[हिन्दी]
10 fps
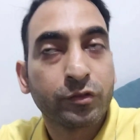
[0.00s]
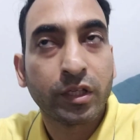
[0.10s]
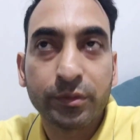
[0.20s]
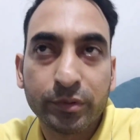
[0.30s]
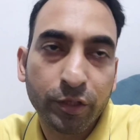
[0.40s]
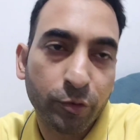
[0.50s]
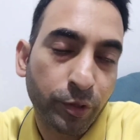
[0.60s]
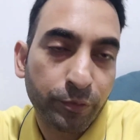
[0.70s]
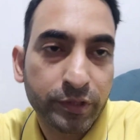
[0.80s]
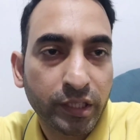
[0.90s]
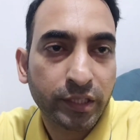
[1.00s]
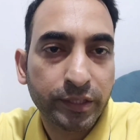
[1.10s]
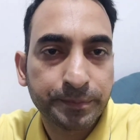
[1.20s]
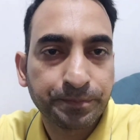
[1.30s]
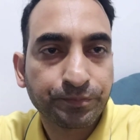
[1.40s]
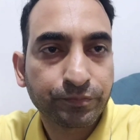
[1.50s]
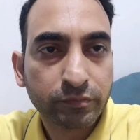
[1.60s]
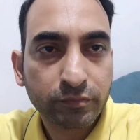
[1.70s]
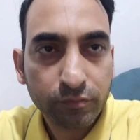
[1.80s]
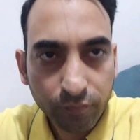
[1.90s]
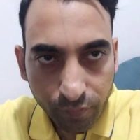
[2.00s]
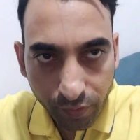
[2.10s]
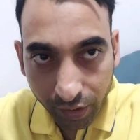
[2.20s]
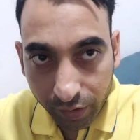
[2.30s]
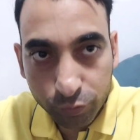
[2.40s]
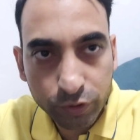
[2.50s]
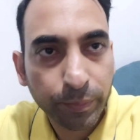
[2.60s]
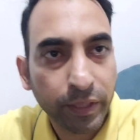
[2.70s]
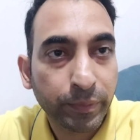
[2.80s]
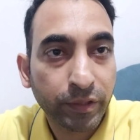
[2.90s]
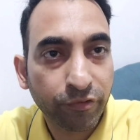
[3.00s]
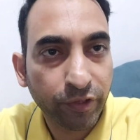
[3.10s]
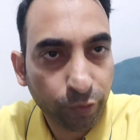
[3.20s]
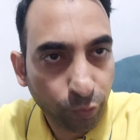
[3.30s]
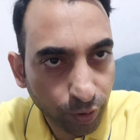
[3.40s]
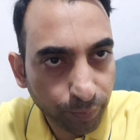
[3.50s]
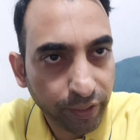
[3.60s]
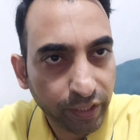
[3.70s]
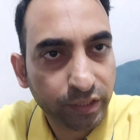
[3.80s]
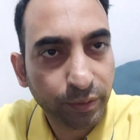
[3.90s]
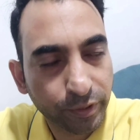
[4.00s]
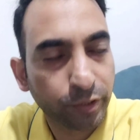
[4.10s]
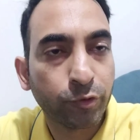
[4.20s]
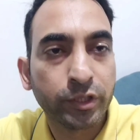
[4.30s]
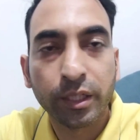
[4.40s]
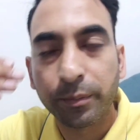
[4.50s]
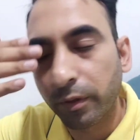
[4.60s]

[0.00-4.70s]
सात बजे ड्यूटी भी जाना है उससे पहले पहले फिट होना पड़ेगा तभी ड्यूटी जा